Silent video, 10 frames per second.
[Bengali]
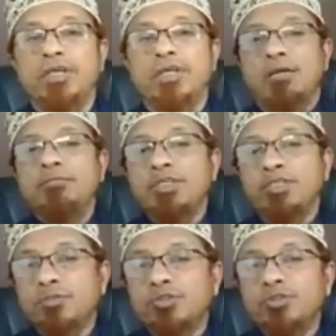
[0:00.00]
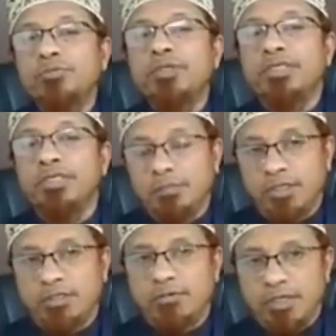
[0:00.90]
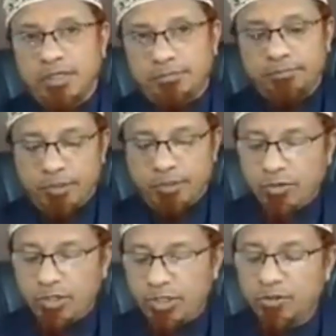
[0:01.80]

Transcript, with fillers: আমি এসব ছবি নির্মাণ করি অঙ্কিত